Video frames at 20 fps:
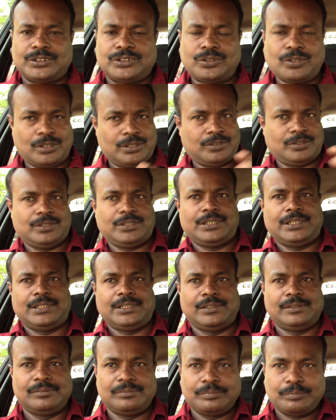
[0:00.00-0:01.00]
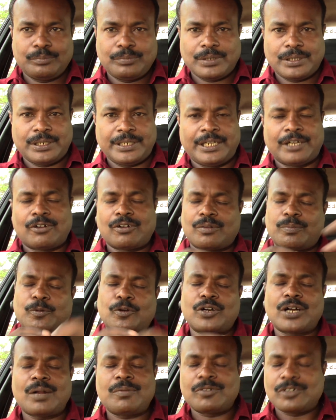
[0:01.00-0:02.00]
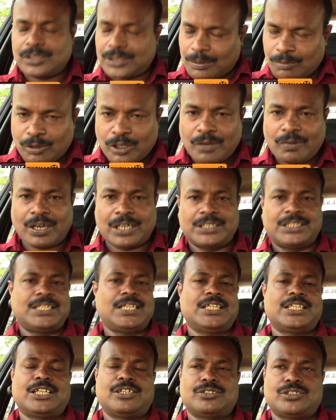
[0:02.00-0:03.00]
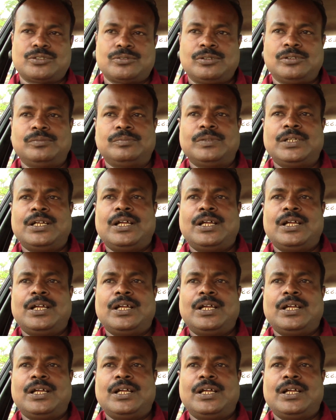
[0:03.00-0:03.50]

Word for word: ஸோ அதுக்கு வந்து இயக்குனர் பொன்ராமுக்கு நம்முடைய வாழ்த்துக்களை தெரிவிச்சுக்கோம்